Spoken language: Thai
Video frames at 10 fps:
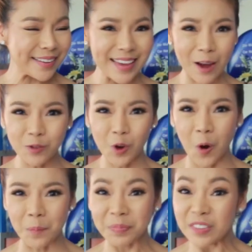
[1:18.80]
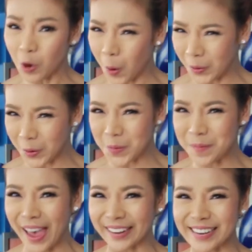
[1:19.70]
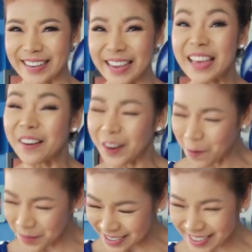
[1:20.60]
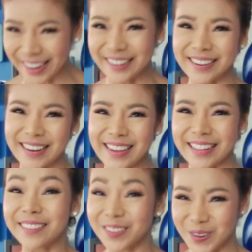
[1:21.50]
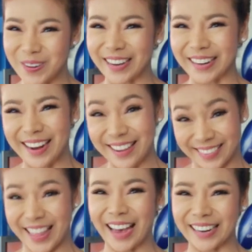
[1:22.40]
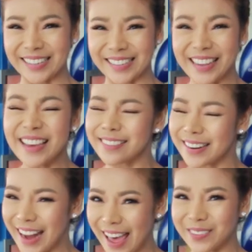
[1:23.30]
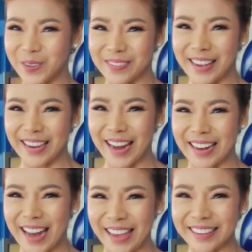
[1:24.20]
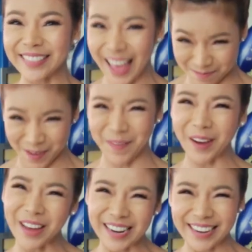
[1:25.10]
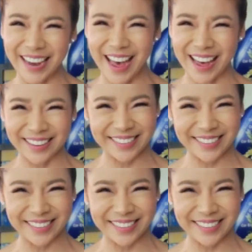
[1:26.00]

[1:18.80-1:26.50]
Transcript: เที่ยวชมโชว์รูมแห่งนี้เรามาเยือนถึงถิ่น Zulex และ ไดสตาร์ กันเลยจะน่าสนใจขนาดไหนตามป้าแป้งมาเลยค่ะ